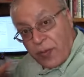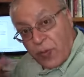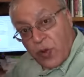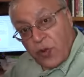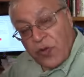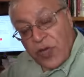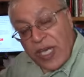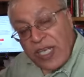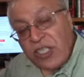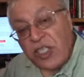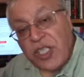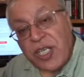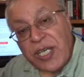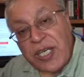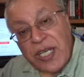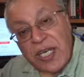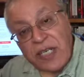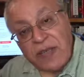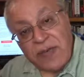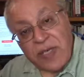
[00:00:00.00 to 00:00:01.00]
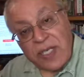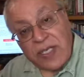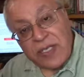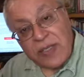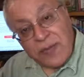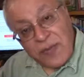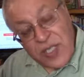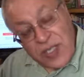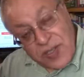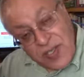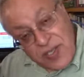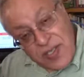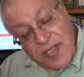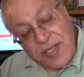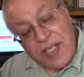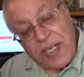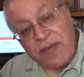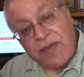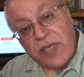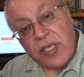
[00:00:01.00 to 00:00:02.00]
müven şeyler var. Bir
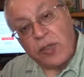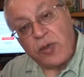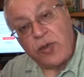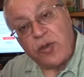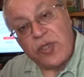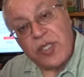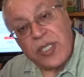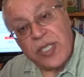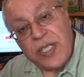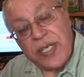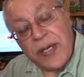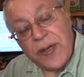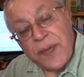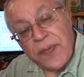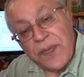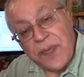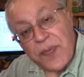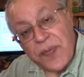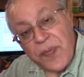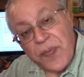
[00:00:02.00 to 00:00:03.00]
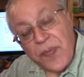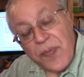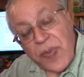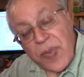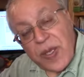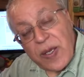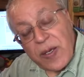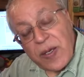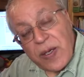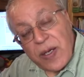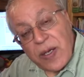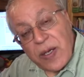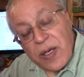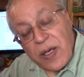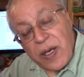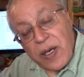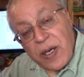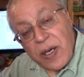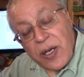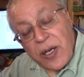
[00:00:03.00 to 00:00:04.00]
sistem var Türkiye'de.
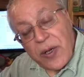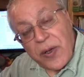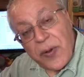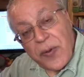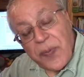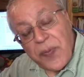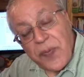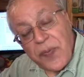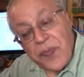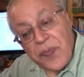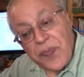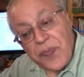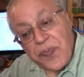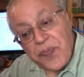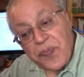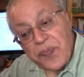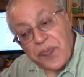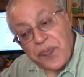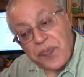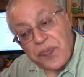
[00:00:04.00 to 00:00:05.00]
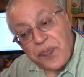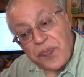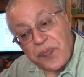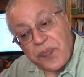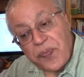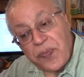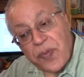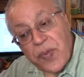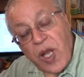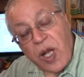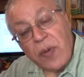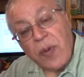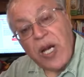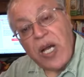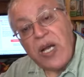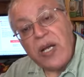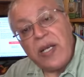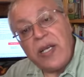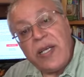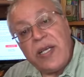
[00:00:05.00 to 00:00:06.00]
Um,
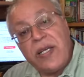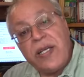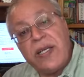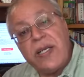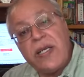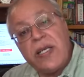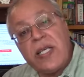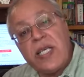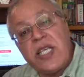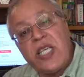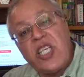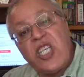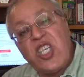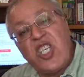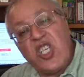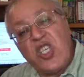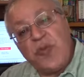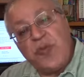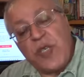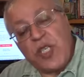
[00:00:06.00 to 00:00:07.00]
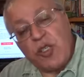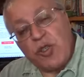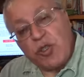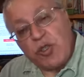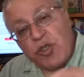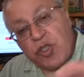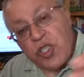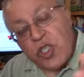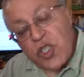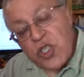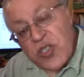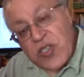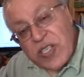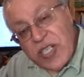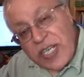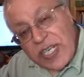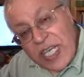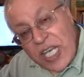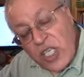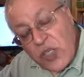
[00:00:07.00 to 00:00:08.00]
ama hiçbir çocuğun
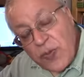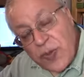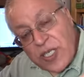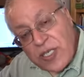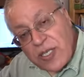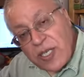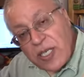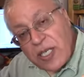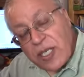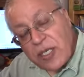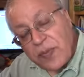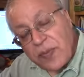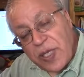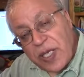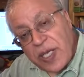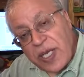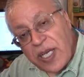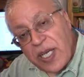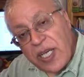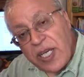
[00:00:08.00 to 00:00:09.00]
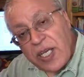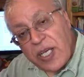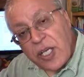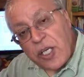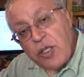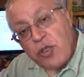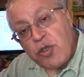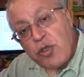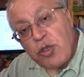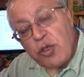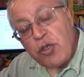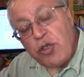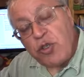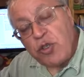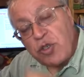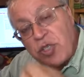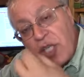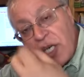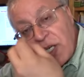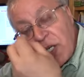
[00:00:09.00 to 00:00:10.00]
ırzına geçmeseler bile
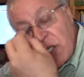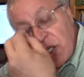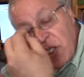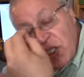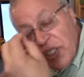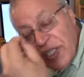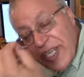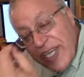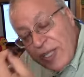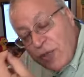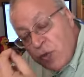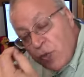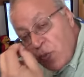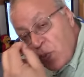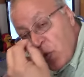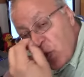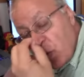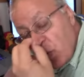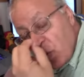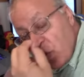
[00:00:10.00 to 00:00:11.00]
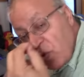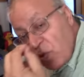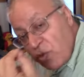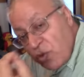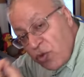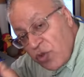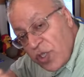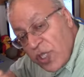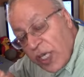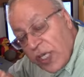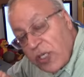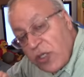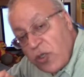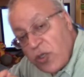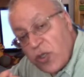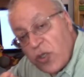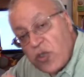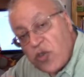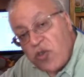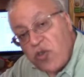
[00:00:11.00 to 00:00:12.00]
çocukların işte bütün dünyanın
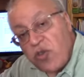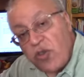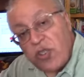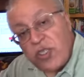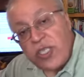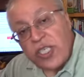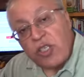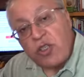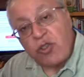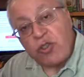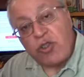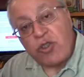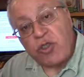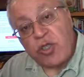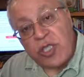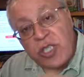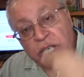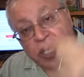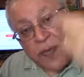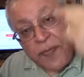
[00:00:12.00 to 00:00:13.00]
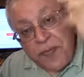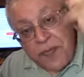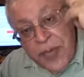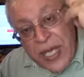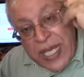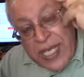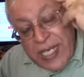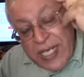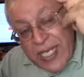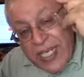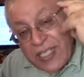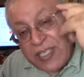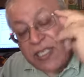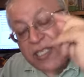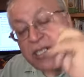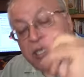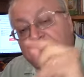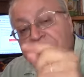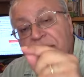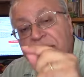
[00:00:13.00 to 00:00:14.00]
gözü önünde çocukların
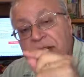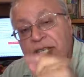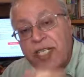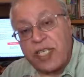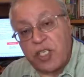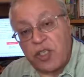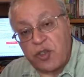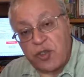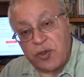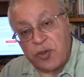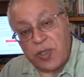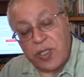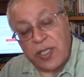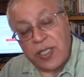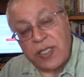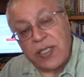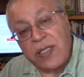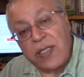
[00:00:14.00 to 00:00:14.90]
beyinlerinin ırzına geçiyorlar.